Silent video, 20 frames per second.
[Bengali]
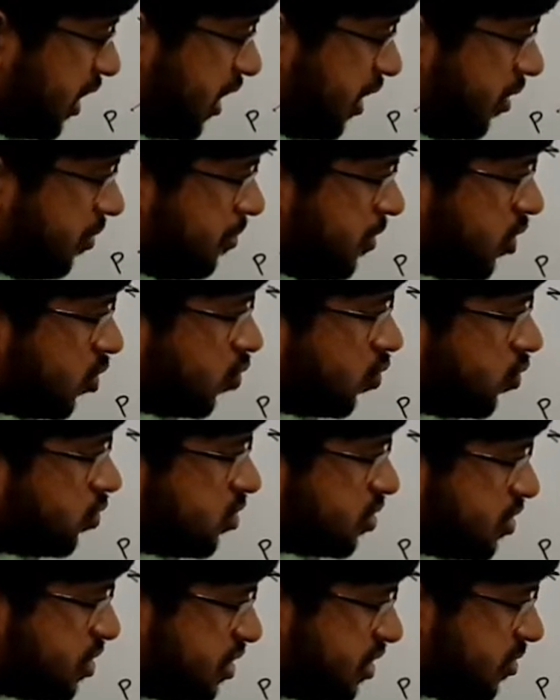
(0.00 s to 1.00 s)
এম ইউ
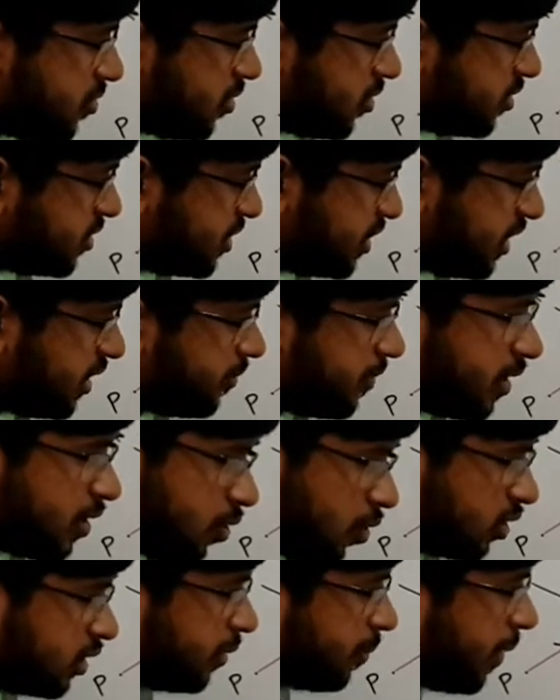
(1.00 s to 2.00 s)
জি বের
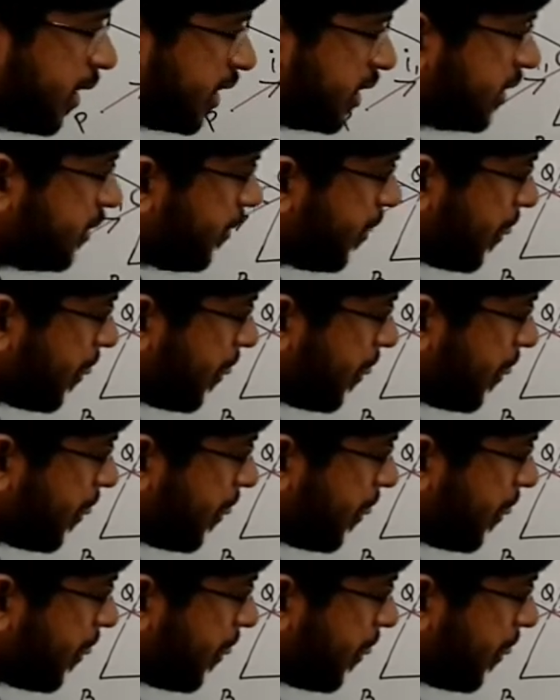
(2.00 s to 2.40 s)
করতে পারি